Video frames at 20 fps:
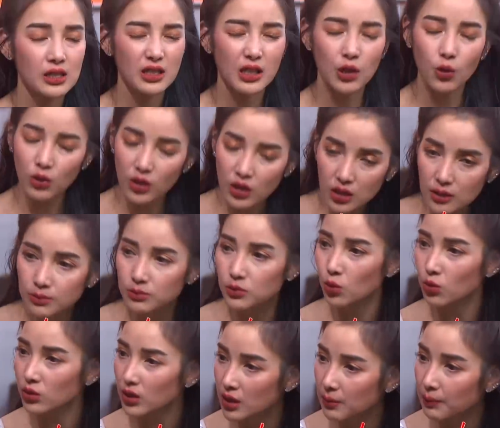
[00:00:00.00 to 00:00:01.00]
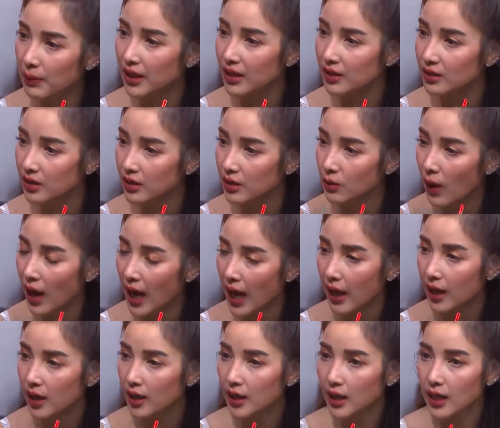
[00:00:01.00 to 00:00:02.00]
เราลืมตรงนี้ไปเลยว่า
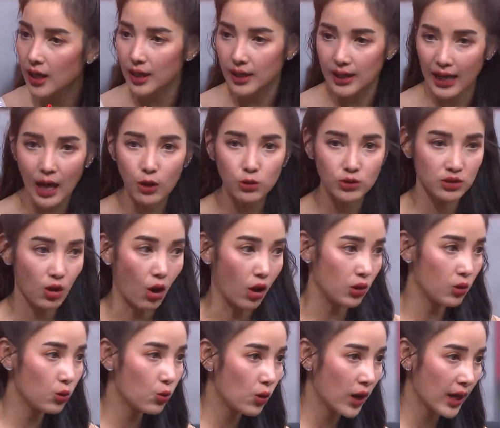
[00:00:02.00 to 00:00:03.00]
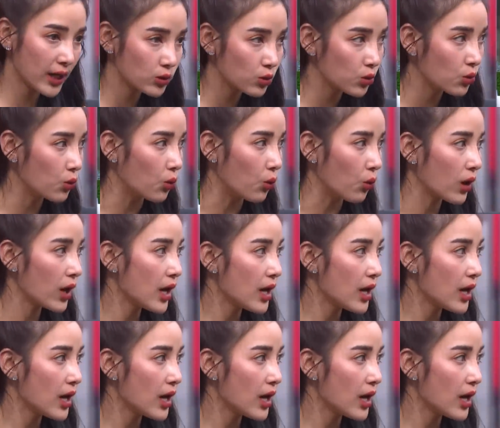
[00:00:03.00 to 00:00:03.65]
เราสอนลูกให้ถูก